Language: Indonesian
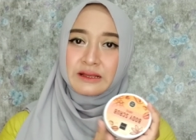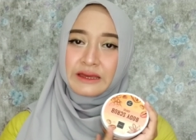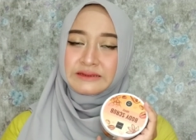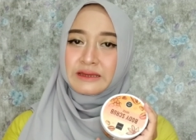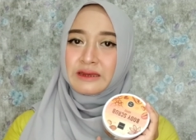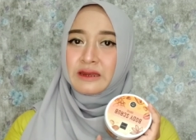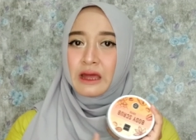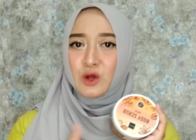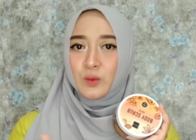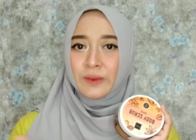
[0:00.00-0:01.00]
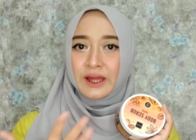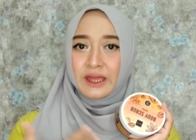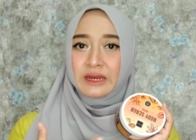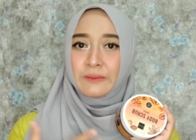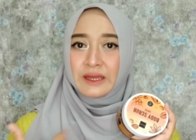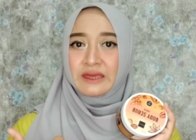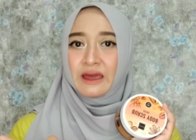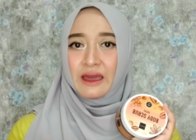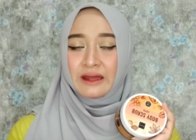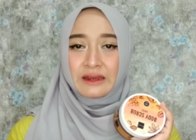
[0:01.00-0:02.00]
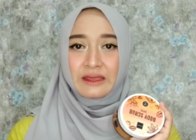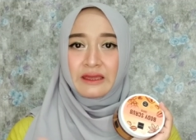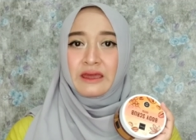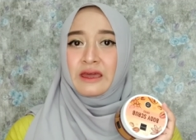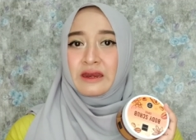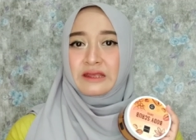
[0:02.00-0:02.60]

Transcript: guys jadi aku pakai di pagi hari.